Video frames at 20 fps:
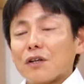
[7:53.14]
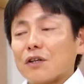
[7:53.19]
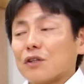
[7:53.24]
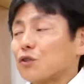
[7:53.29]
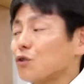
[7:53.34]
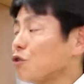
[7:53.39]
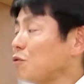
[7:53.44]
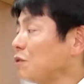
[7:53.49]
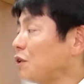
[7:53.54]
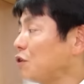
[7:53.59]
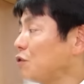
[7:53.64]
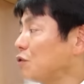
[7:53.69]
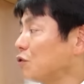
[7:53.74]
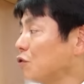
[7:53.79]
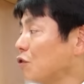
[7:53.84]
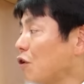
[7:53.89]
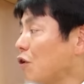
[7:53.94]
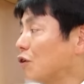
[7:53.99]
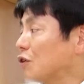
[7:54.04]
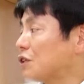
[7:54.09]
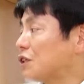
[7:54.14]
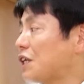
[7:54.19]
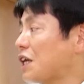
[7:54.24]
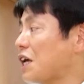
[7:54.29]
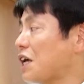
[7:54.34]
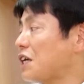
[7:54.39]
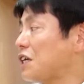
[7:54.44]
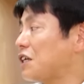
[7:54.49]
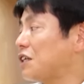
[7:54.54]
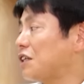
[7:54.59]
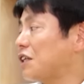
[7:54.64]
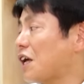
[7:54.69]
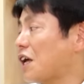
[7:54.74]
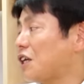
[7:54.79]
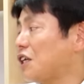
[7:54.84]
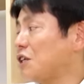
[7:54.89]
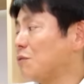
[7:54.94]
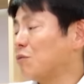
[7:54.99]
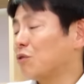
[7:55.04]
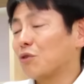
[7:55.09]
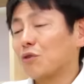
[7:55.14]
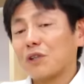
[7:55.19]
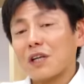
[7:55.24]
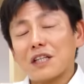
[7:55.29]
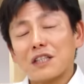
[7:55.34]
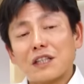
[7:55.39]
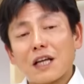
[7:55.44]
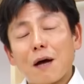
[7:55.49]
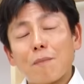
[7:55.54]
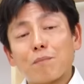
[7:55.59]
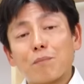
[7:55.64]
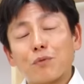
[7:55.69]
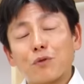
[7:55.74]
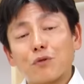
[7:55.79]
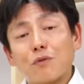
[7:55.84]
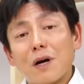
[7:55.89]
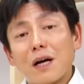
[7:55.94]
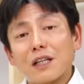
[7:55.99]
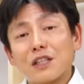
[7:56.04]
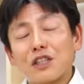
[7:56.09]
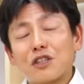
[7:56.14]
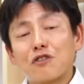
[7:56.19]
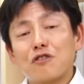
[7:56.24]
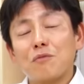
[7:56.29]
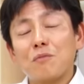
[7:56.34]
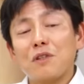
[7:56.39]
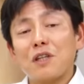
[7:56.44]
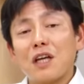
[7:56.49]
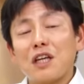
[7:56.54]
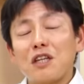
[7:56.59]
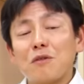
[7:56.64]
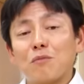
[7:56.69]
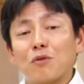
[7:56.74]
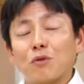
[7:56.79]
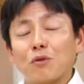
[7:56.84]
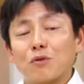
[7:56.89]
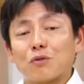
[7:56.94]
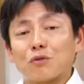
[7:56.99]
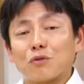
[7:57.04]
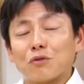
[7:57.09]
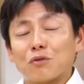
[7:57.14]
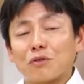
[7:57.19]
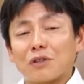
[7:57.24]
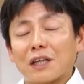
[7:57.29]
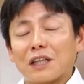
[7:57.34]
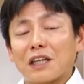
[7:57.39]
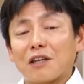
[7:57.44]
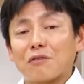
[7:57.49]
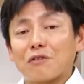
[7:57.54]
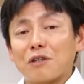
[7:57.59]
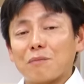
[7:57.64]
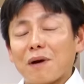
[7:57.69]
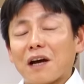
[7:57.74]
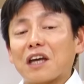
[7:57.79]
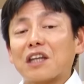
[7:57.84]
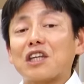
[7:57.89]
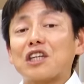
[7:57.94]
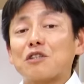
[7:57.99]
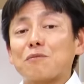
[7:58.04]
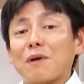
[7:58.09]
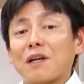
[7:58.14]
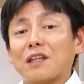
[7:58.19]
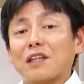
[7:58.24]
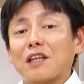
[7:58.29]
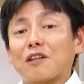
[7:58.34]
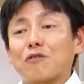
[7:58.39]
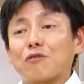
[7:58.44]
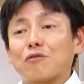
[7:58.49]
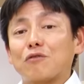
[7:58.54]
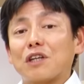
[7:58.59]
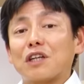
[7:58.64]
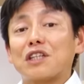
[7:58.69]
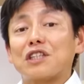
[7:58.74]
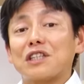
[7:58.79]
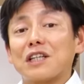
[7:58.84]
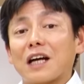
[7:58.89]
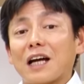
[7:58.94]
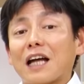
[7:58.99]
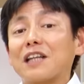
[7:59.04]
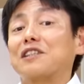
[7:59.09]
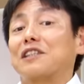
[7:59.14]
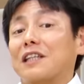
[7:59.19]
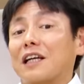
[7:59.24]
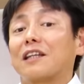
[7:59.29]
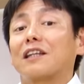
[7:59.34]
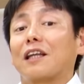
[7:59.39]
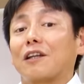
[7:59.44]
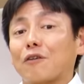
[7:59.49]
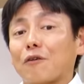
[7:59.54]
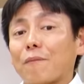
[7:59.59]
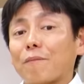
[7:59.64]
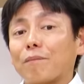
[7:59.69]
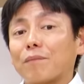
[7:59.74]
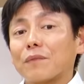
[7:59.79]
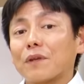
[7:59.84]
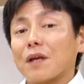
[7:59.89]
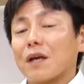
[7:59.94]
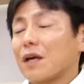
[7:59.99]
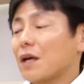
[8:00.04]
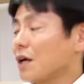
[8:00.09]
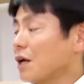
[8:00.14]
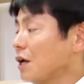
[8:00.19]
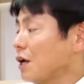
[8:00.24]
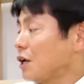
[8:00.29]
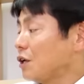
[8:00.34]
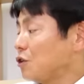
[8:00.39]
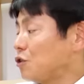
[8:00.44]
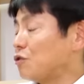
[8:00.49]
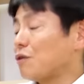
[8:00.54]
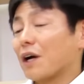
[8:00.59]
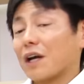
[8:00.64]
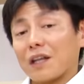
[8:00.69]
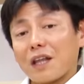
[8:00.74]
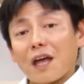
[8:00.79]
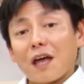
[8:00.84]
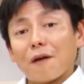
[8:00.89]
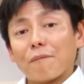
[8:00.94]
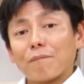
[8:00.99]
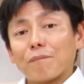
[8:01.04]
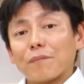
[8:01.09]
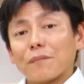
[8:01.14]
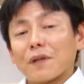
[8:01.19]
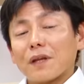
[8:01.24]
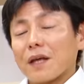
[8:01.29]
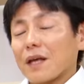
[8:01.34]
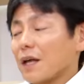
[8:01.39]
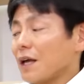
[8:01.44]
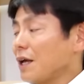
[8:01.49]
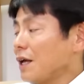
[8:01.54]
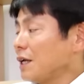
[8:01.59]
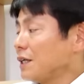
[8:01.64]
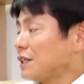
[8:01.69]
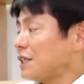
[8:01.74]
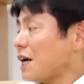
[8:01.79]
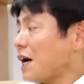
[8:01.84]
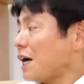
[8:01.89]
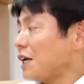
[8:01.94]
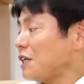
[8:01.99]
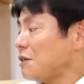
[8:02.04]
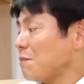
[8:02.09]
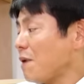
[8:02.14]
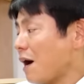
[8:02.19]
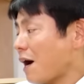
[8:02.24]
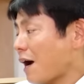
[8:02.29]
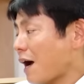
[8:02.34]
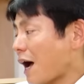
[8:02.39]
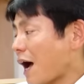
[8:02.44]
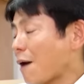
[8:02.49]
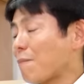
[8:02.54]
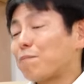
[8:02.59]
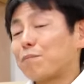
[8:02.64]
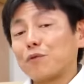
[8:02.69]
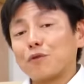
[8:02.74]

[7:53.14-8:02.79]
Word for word: そういう意味で言うと、製品でいいものを出したアップルは仕組みでいいものを作ったデルに負けてしまったという歴史がかつてあったというわけで、じゃあ今アッ